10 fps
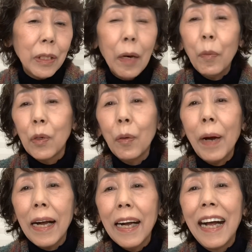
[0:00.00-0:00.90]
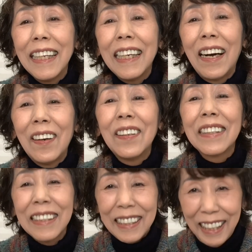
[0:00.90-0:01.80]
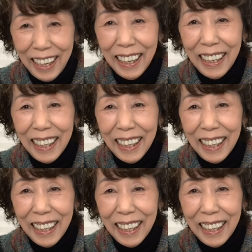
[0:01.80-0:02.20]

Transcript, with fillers: うなものばっかりが多くて